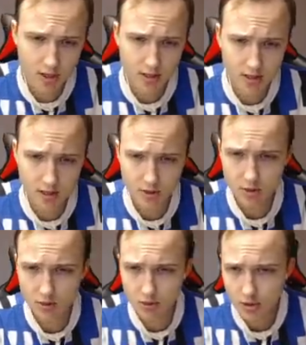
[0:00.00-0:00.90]
Лево, смотри, на
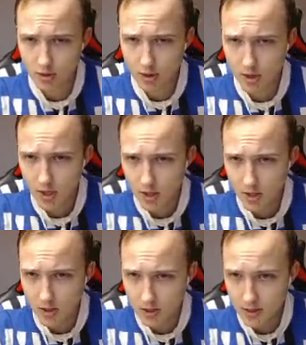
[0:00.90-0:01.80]
то, что
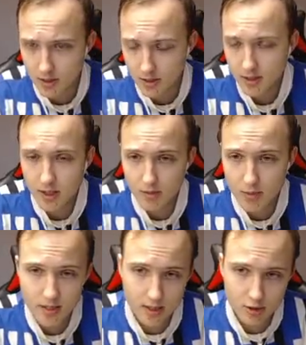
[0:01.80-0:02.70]
и
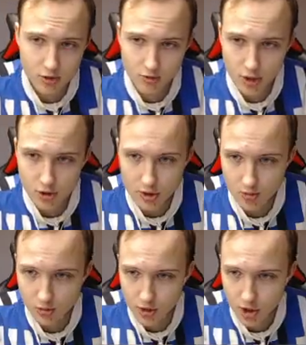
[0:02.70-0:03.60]
ребят, у которых
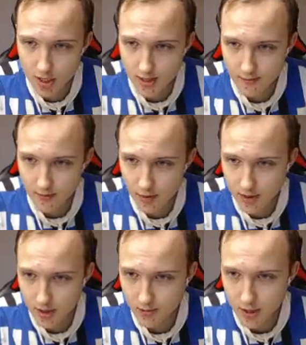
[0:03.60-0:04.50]
будет желание
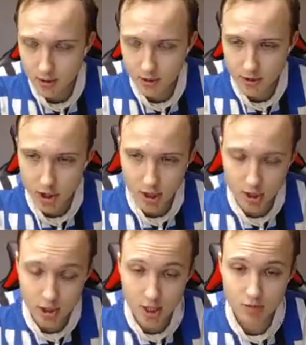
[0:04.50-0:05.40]
выполнить определенный челлендж,
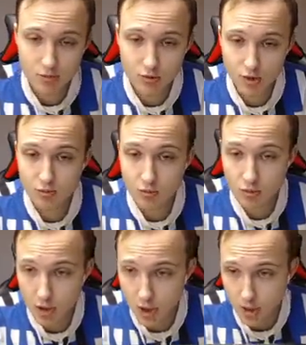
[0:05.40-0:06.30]
также будет
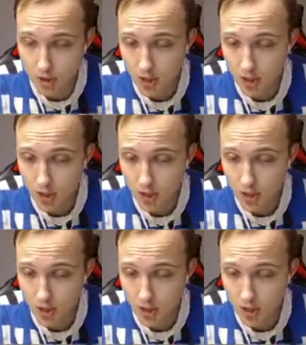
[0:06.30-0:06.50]
больше.